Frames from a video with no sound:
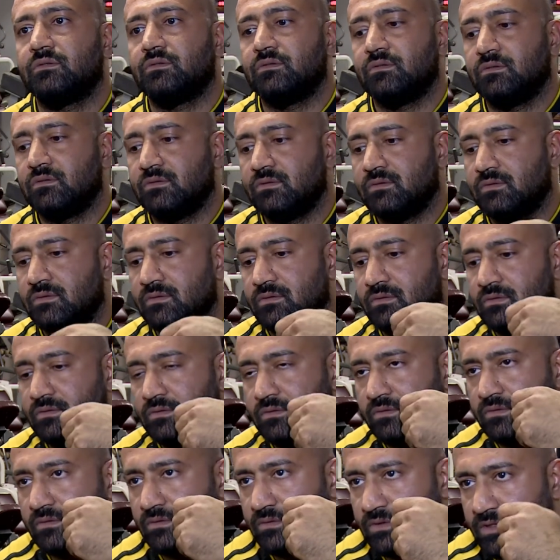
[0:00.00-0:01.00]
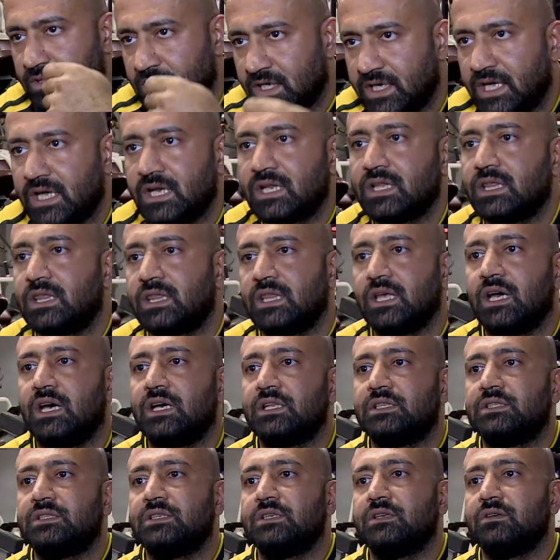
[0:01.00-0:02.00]
ونكرت
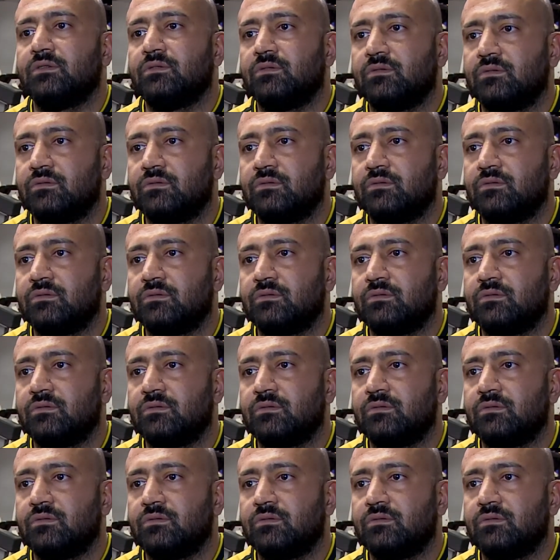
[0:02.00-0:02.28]
ذاتي